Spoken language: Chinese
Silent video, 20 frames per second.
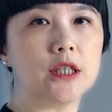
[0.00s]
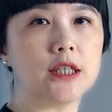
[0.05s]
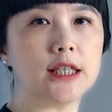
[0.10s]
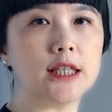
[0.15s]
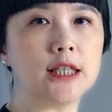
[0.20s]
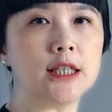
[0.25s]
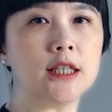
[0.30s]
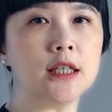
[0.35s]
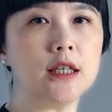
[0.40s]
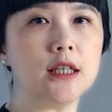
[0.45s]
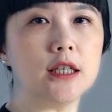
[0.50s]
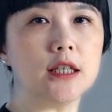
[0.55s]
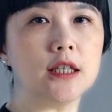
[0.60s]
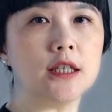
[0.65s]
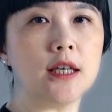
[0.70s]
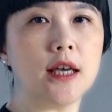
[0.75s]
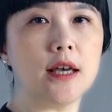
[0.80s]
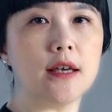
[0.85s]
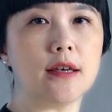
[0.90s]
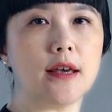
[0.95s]
急性胰
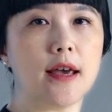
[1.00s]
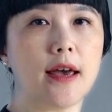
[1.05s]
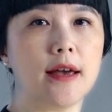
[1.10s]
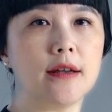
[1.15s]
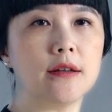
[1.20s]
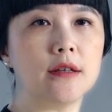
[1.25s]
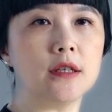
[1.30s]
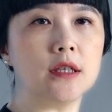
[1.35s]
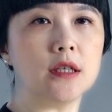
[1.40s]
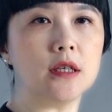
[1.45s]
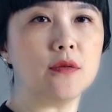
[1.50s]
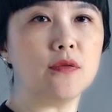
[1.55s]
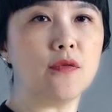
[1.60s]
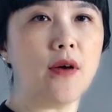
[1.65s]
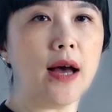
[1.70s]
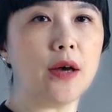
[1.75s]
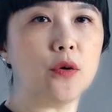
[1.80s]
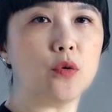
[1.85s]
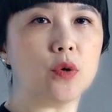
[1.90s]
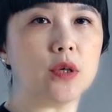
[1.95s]
腺炎继
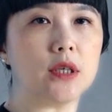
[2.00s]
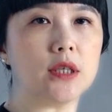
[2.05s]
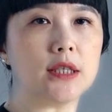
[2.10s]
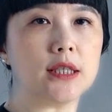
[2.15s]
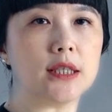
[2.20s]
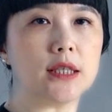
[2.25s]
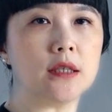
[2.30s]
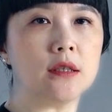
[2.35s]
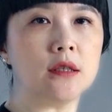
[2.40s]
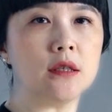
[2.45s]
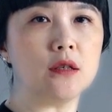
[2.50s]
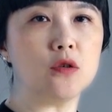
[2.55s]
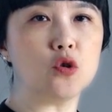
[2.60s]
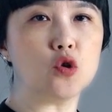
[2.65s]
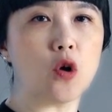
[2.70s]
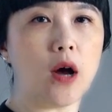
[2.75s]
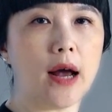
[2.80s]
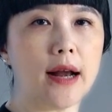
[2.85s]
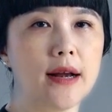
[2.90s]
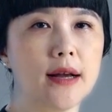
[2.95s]
发于急性
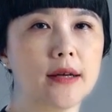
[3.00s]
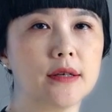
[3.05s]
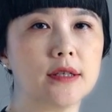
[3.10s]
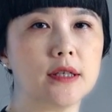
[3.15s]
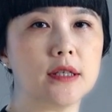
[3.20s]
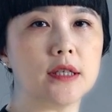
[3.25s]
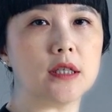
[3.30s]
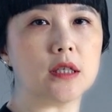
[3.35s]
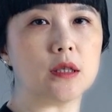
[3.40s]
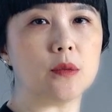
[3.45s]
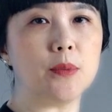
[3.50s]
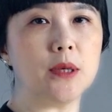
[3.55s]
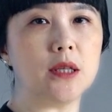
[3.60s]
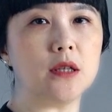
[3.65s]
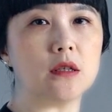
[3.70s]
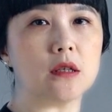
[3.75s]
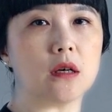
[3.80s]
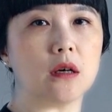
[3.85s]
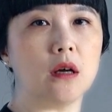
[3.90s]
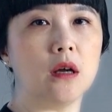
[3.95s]
传染性疾
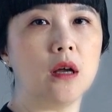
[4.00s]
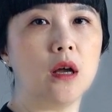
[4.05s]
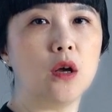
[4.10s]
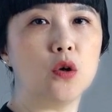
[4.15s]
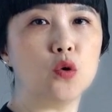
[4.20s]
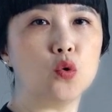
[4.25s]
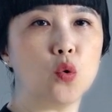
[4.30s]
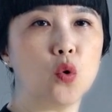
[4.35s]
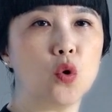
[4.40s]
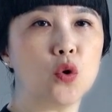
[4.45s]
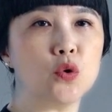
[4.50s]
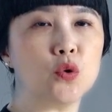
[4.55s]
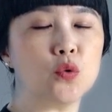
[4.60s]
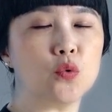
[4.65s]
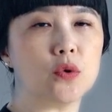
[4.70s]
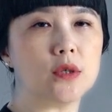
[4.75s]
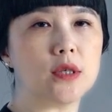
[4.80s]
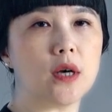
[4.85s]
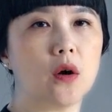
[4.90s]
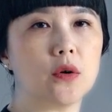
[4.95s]
病者，多
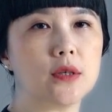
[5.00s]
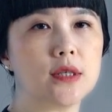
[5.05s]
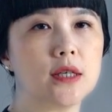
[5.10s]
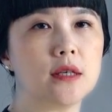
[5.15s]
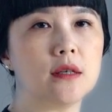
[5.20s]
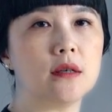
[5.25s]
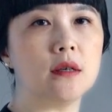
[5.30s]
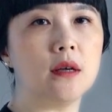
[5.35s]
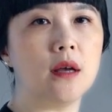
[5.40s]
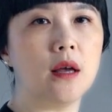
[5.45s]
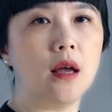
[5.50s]
数较轻，